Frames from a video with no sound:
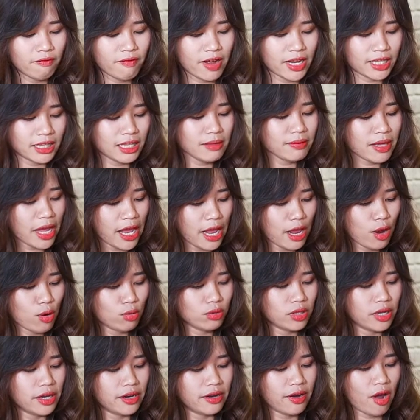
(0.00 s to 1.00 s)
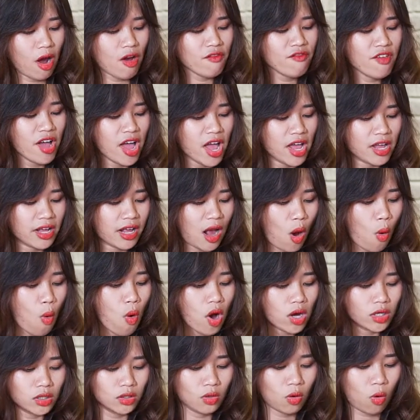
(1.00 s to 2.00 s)
và tiếp theo thì nói về cấu
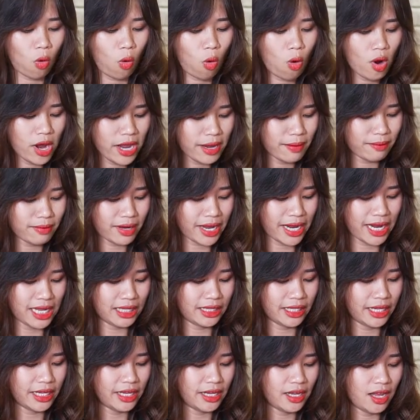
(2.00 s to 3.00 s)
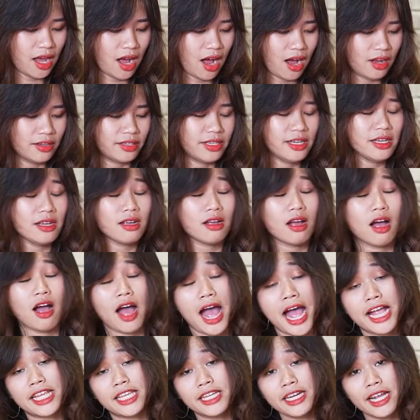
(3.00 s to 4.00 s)
hình của em này thì uh, chiếc uh, i9
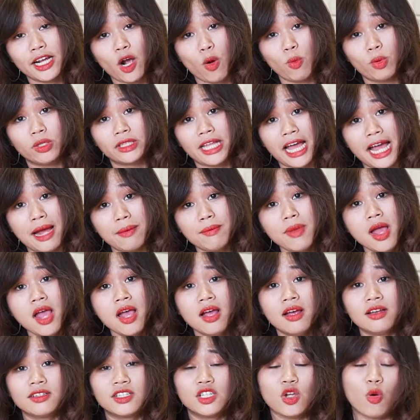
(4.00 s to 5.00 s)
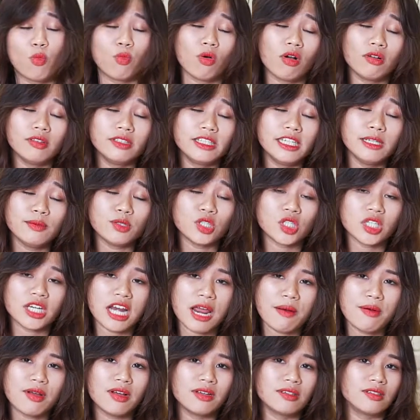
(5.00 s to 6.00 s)
2018 sử dụng con chip
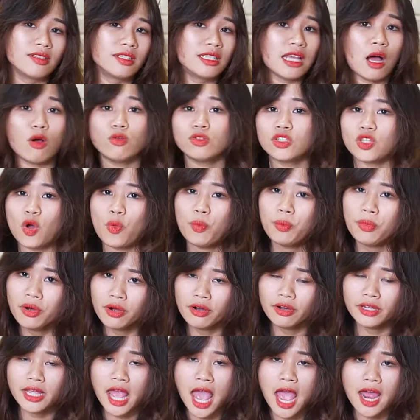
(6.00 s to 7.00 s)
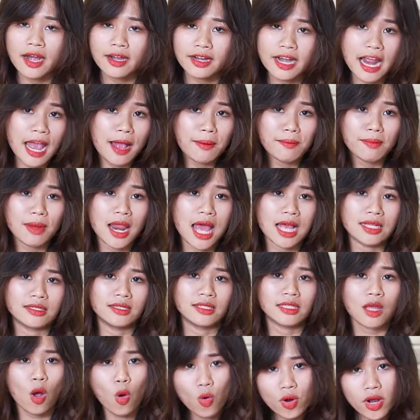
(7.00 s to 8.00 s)
Snapdragon 660 RAM là
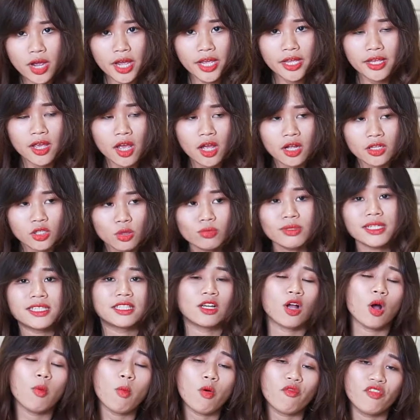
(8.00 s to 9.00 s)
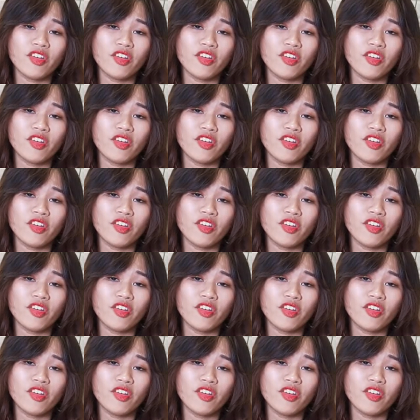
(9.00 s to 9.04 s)
6GB chúng ta sẽ có một